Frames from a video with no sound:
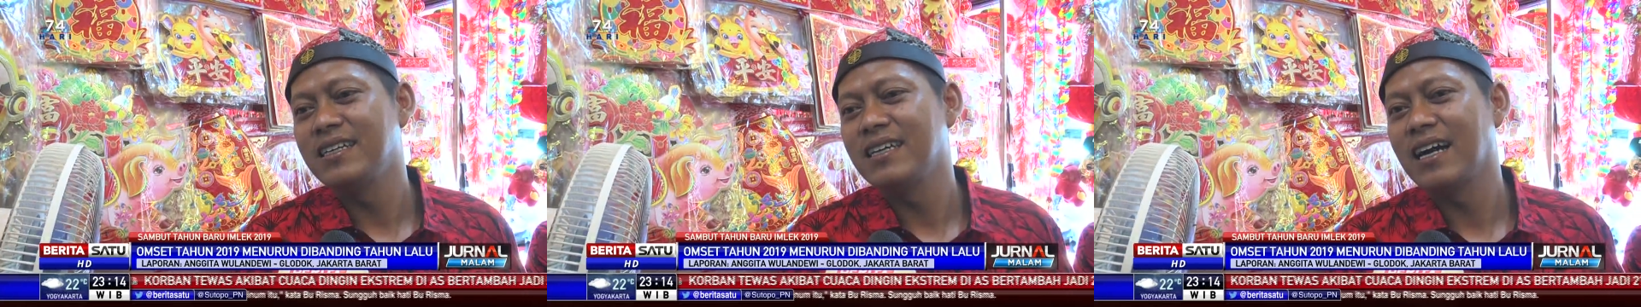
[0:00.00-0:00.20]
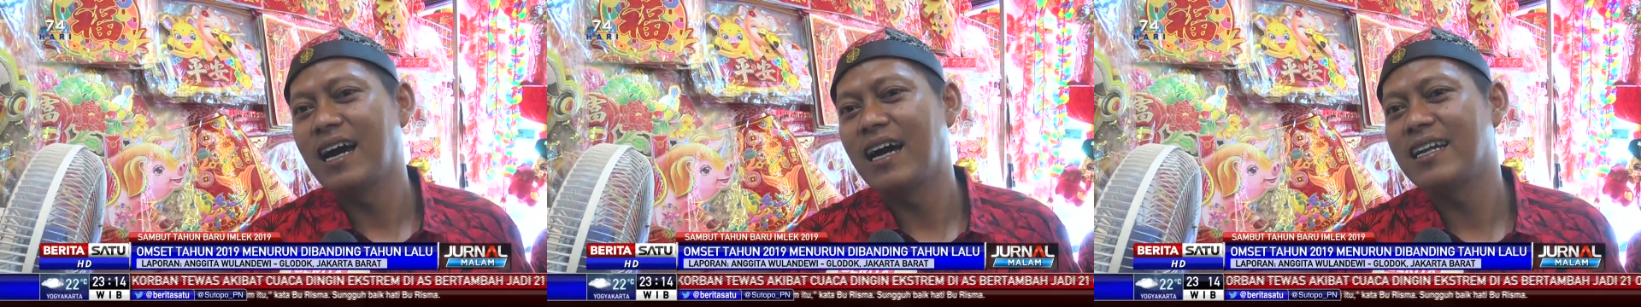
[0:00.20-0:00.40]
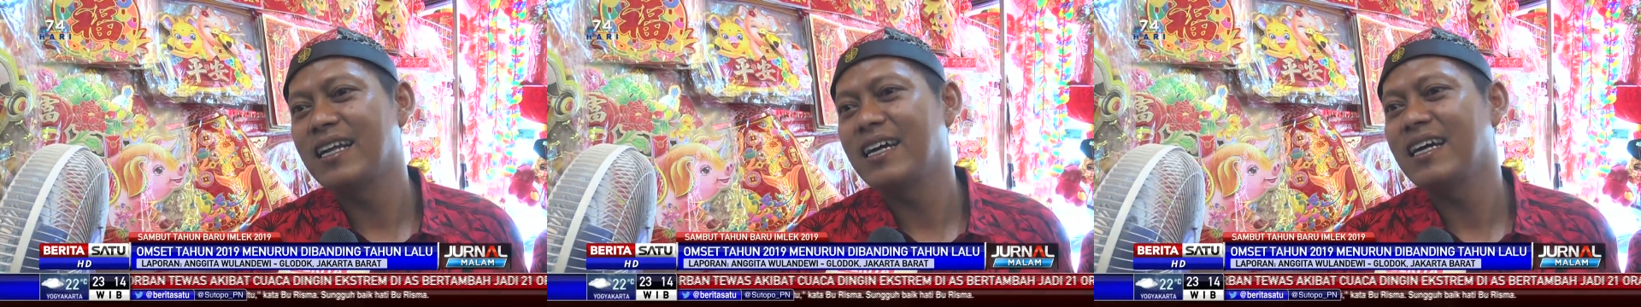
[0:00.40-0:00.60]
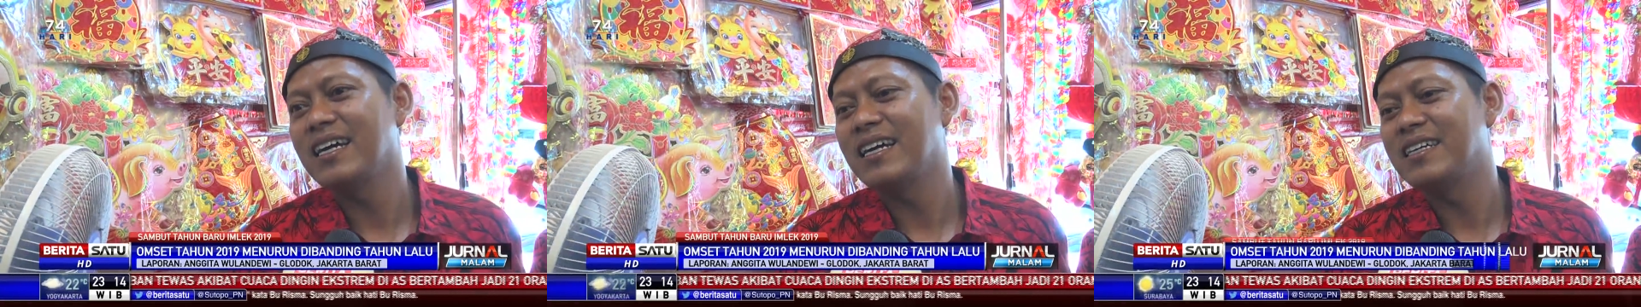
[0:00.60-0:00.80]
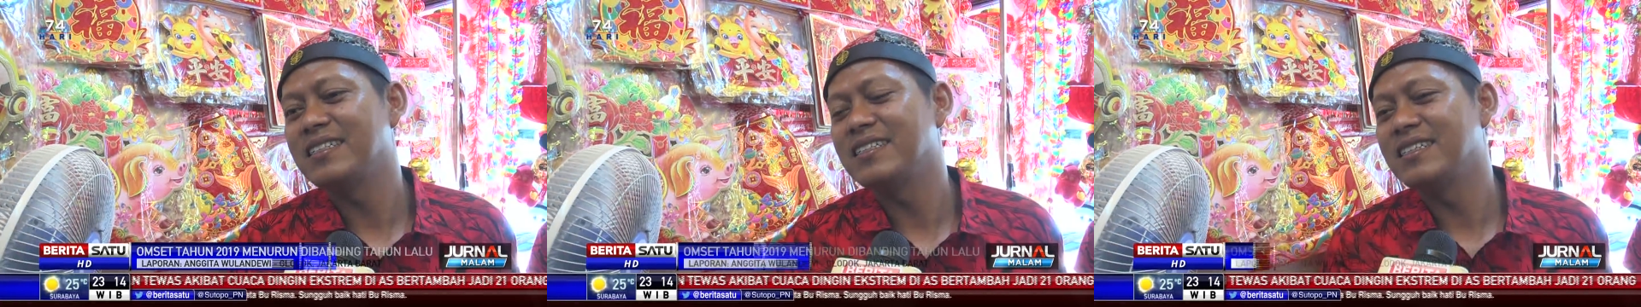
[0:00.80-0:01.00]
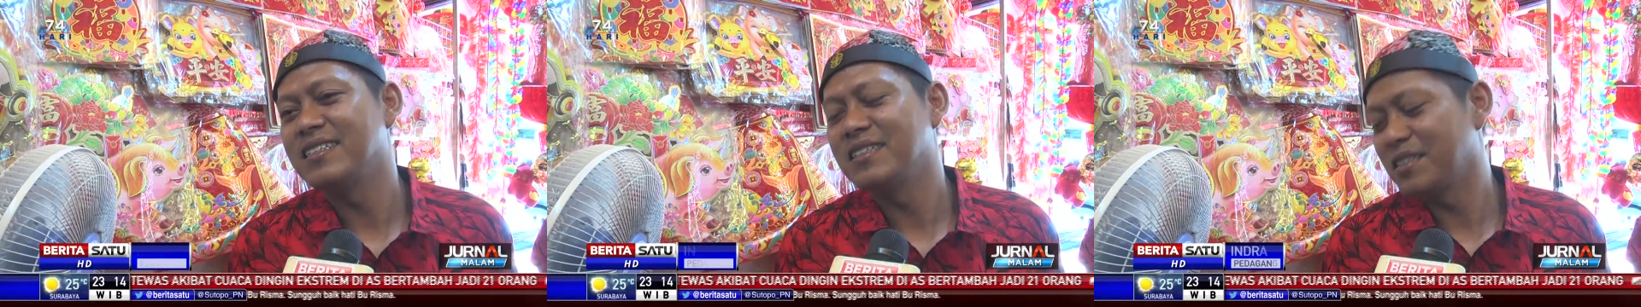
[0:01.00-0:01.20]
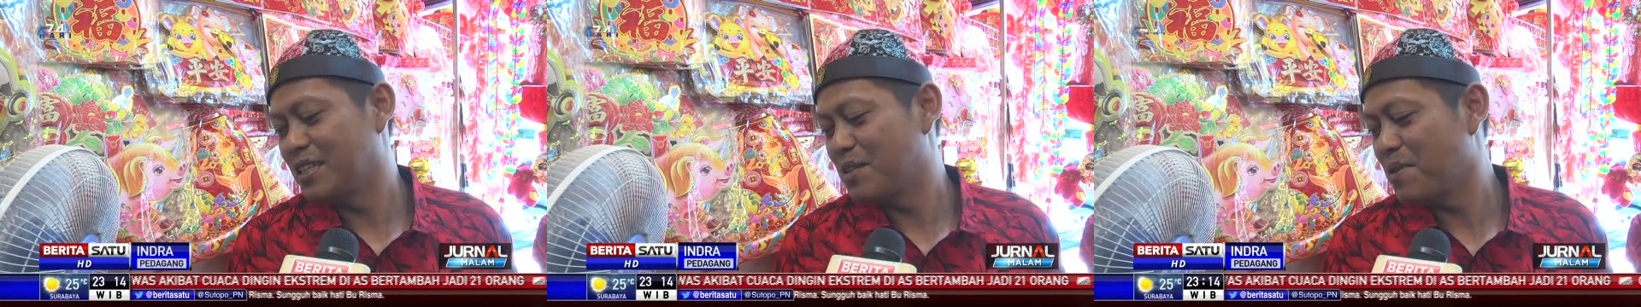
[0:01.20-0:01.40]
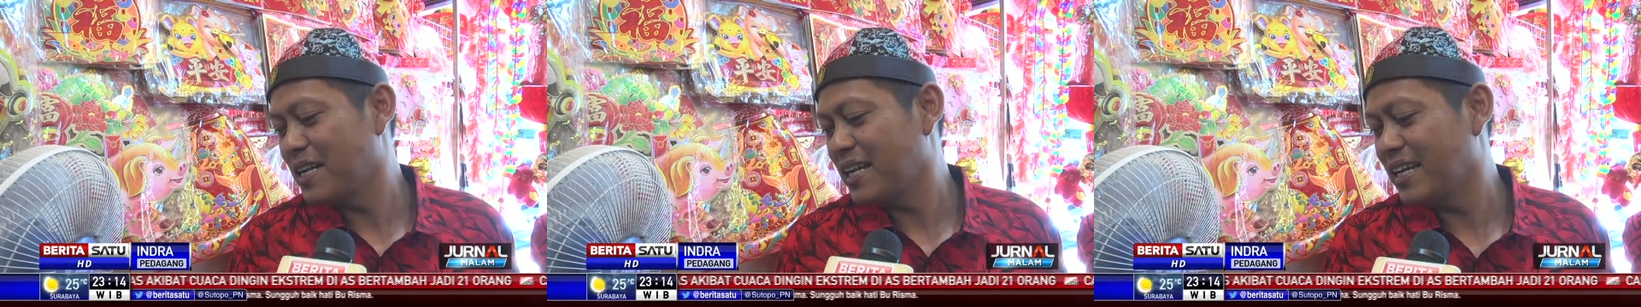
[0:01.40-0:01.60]
ini karena
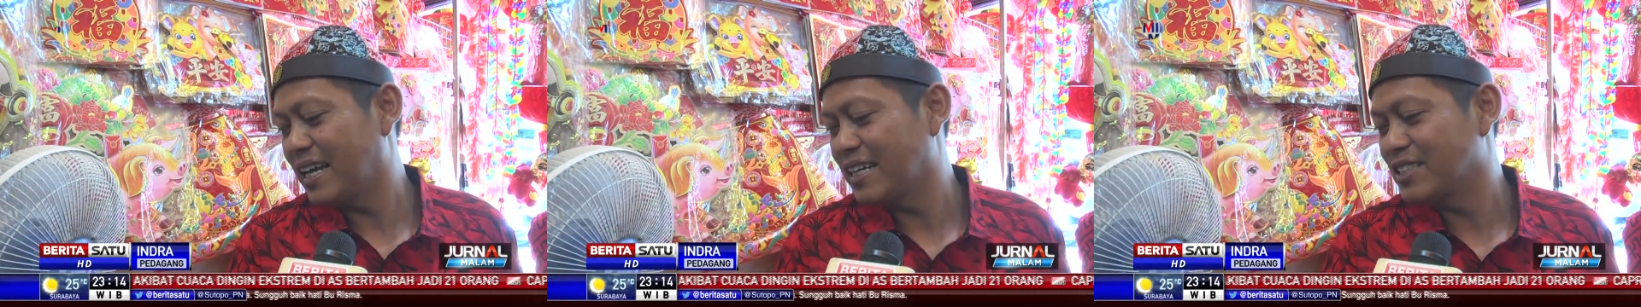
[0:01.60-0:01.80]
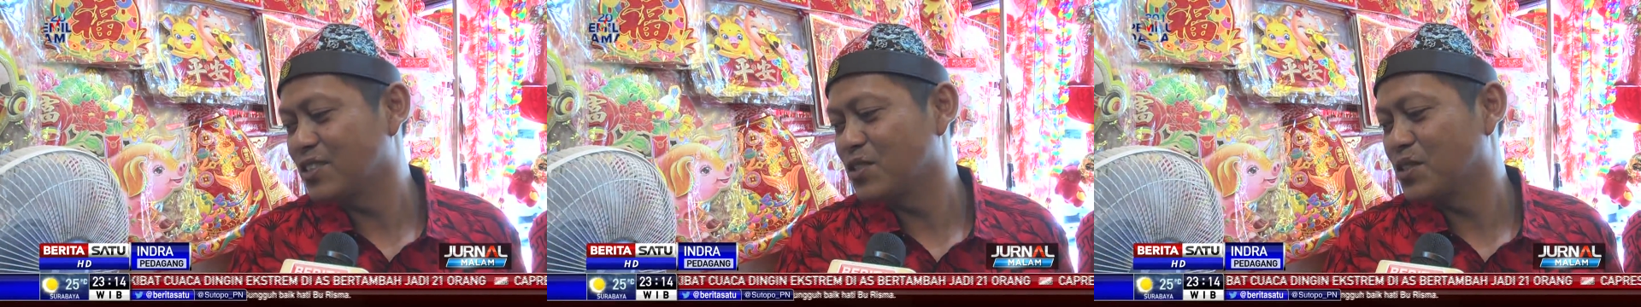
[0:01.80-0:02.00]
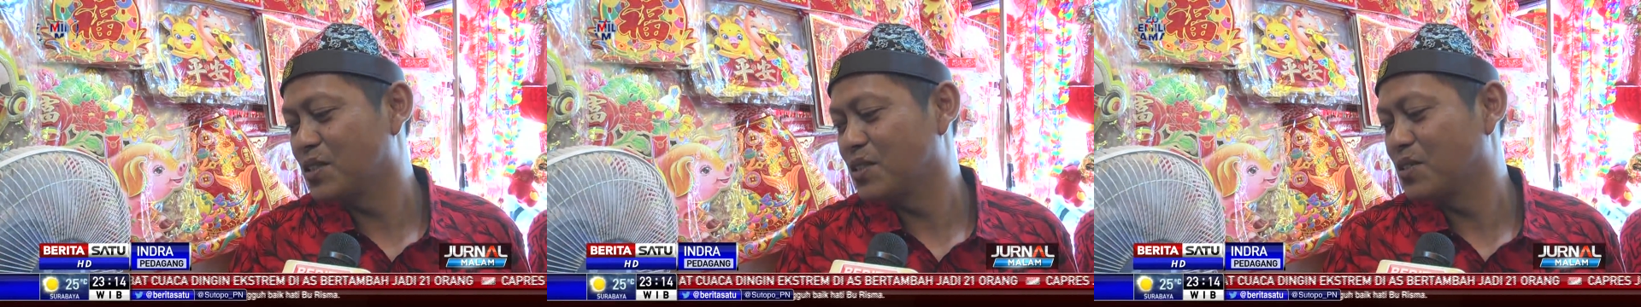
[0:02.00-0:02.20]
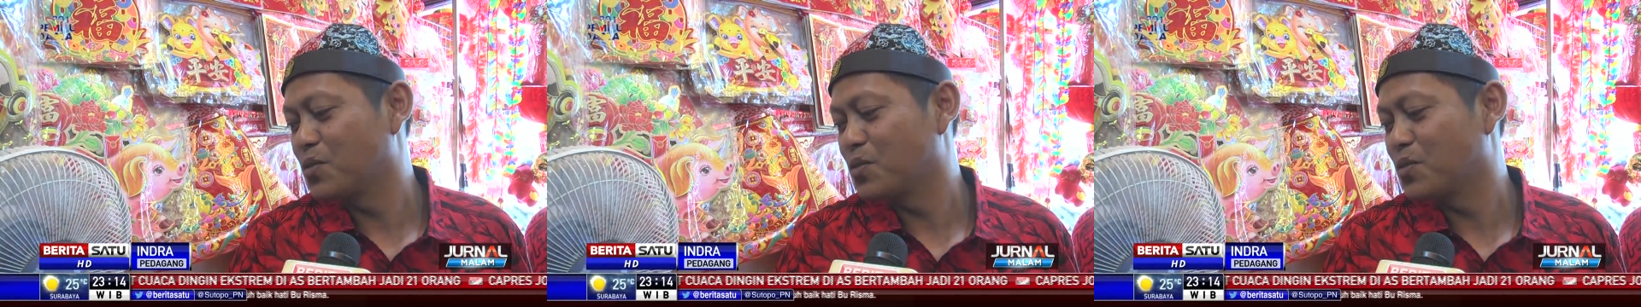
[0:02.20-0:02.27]
gimana ya